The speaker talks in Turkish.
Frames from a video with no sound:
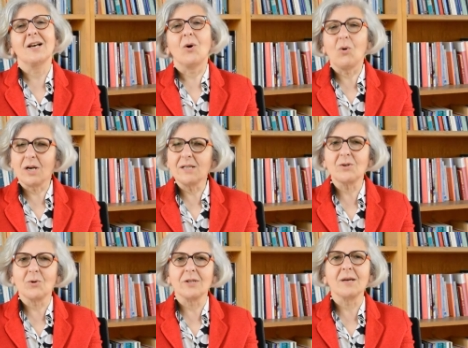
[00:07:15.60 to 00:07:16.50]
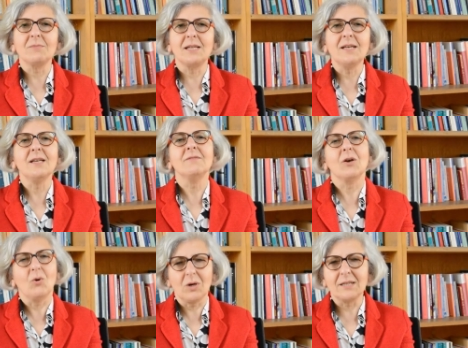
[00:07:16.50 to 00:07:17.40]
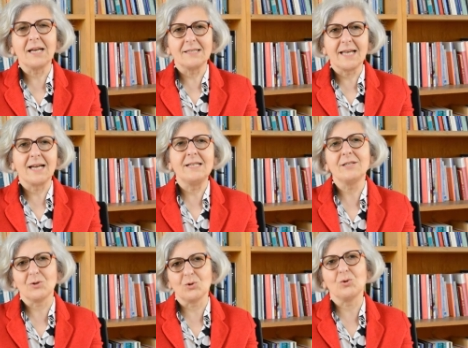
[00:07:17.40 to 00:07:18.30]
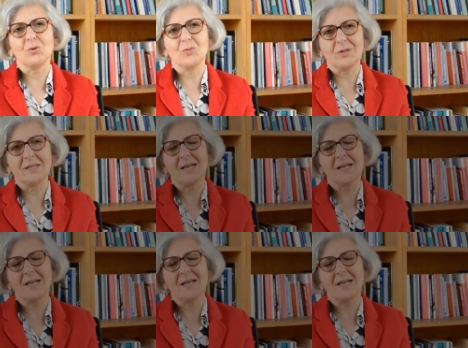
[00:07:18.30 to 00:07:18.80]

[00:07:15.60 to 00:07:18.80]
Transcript: O kadar önemli ve o kadar değerli ki şu günümüzde